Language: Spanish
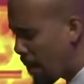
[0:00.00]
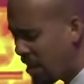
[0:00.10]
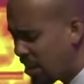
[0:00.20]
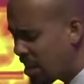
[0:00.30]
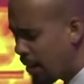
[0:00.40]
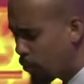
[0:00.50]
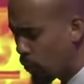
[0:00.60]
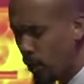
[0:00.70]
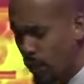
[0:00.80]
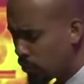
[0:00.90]
martillando,
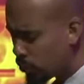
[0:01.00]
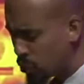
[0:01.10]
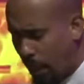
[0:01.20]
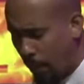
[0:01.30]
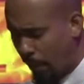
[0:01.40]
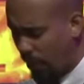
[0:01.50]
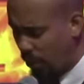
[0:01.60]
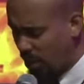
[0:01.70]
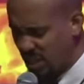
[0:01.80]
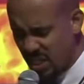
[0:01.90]
tú sabes que lo
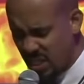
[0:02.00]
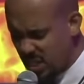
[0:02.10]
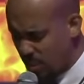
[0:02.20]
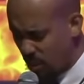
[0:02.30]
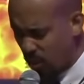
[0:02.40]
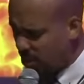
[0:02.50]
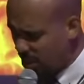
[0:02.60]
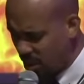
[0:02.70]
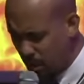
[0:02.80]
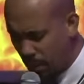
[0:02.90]
que hiciste lo
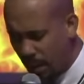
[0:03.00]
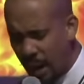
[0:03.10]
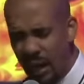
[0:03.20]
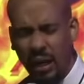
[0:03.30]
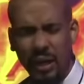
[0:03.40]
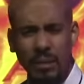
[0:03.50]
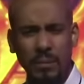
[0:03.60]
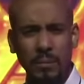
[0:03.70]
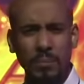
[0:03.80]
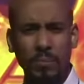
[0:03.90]
hiciste mal.
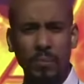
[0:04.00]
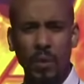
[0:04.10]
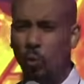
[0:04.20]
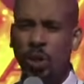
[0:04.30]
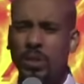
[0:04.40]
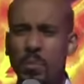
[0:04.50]
Usted se